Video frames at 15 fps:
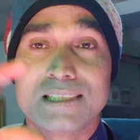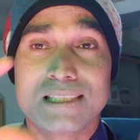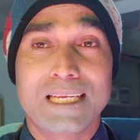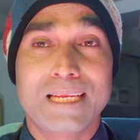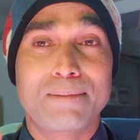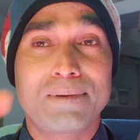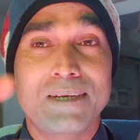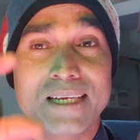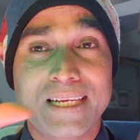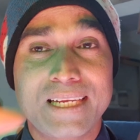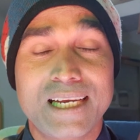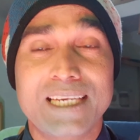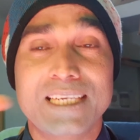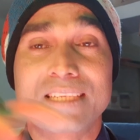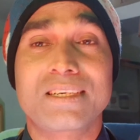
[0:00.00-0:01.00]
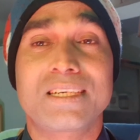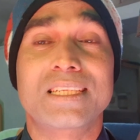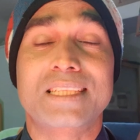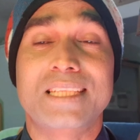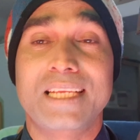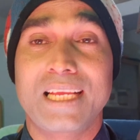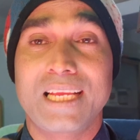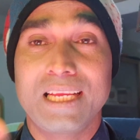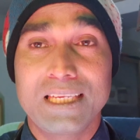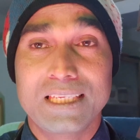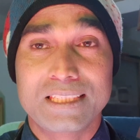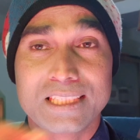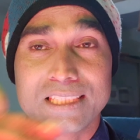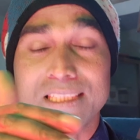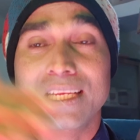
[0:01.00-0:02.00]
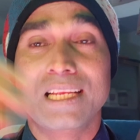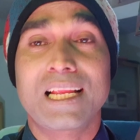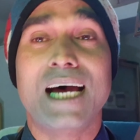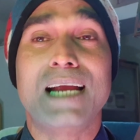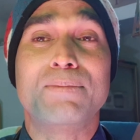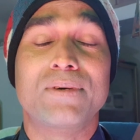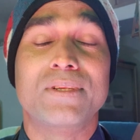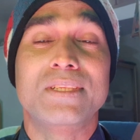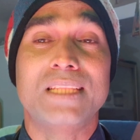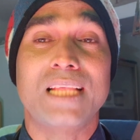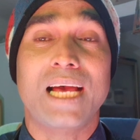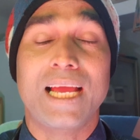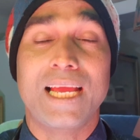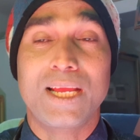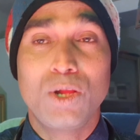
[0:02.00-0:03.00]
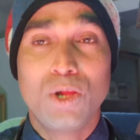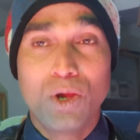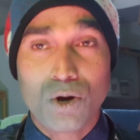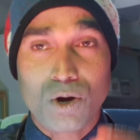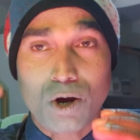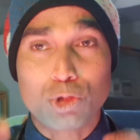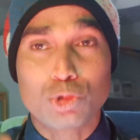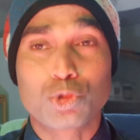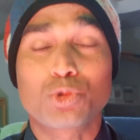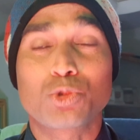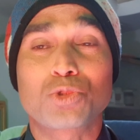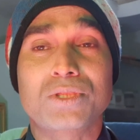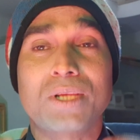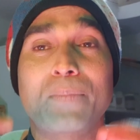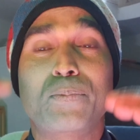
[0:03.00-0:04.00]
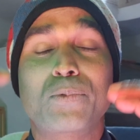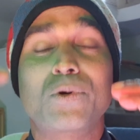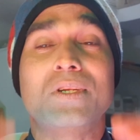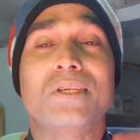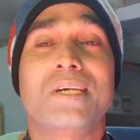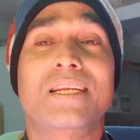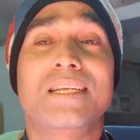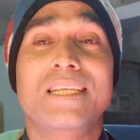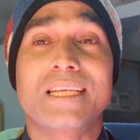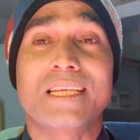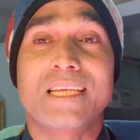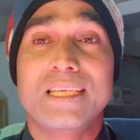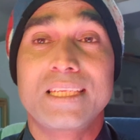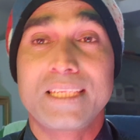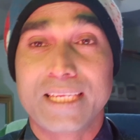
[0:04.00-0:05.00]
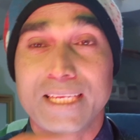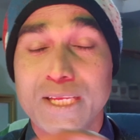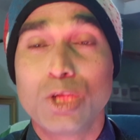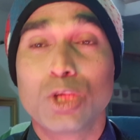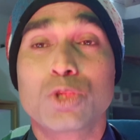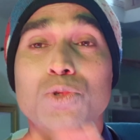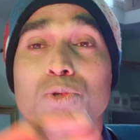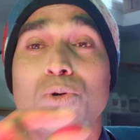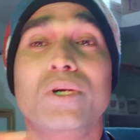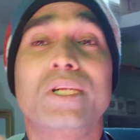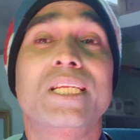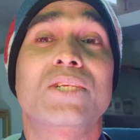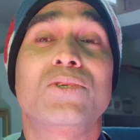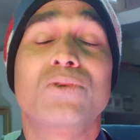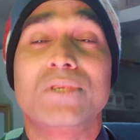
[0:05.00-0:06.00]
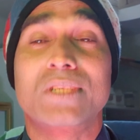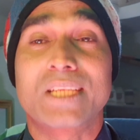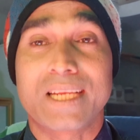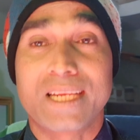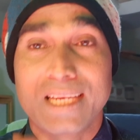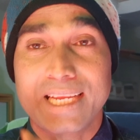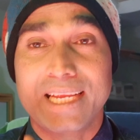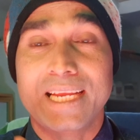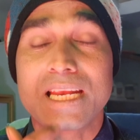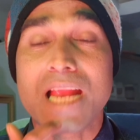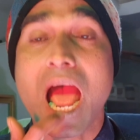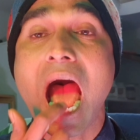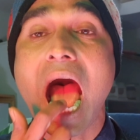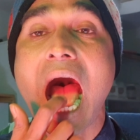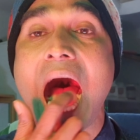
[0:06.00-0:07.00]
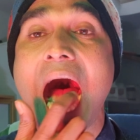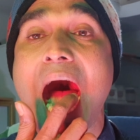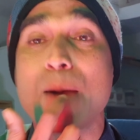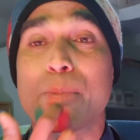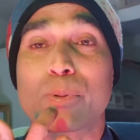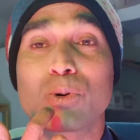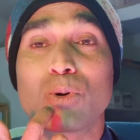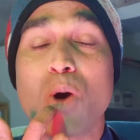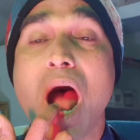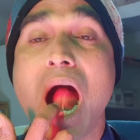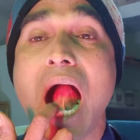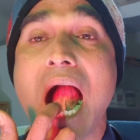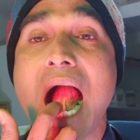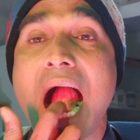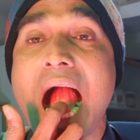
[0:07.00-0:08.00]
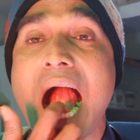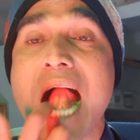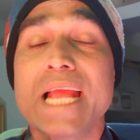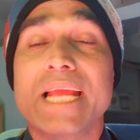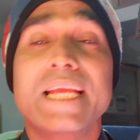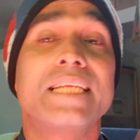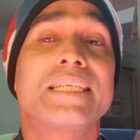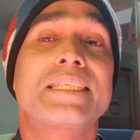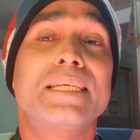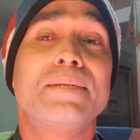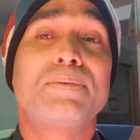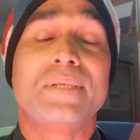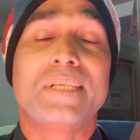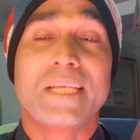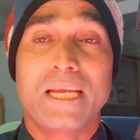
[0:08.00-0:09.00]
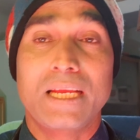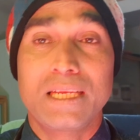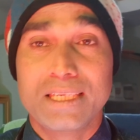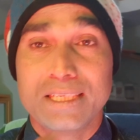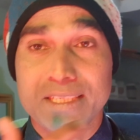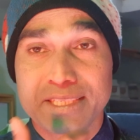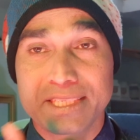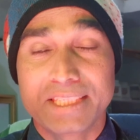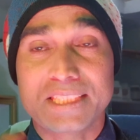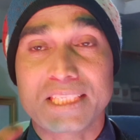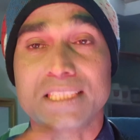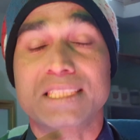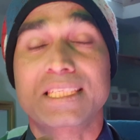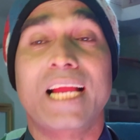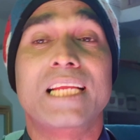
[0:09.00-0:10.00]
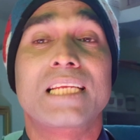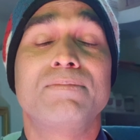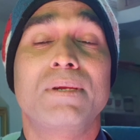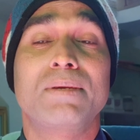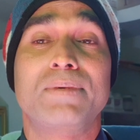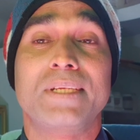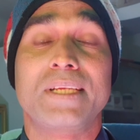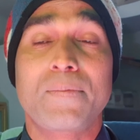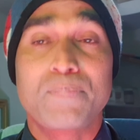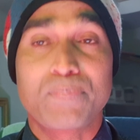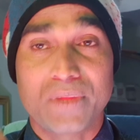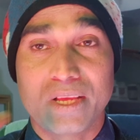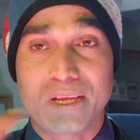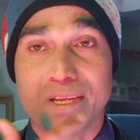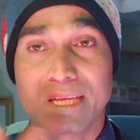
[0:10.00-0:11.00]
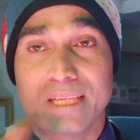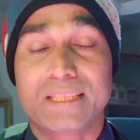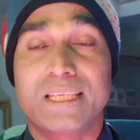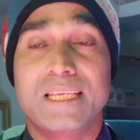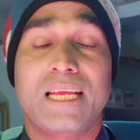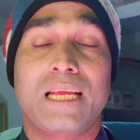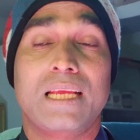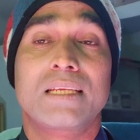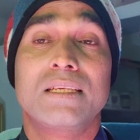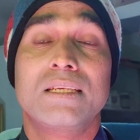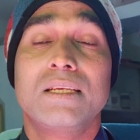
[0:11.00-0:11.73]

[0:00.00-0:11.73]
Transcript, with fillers: स्लेवरी ग्लैंड कहते हैं जिससे लार बनता है और उसको सपोर्ट करने के लिए छोटे छोटे ग्लैंड आपको ये जीभ के नीचे साइड में भी रहते हैं